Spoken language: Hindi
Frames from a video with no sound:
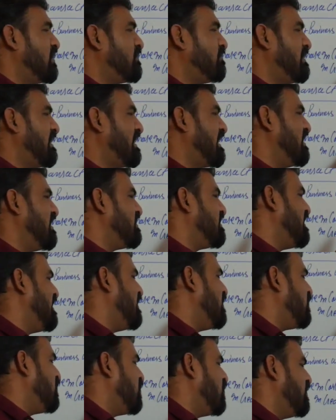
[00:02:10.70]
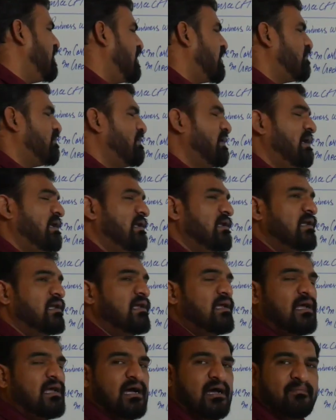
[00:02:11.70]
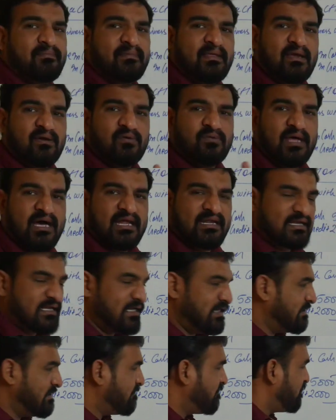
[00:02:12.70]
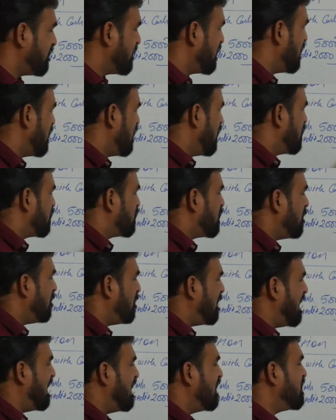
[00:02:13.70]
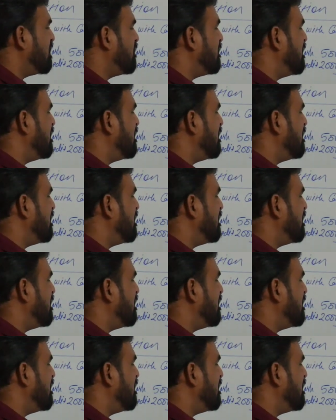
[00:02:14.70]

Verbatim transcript: हजार रुपए केस दिए और दो हजार रुपए हमने उधार किए तो पहले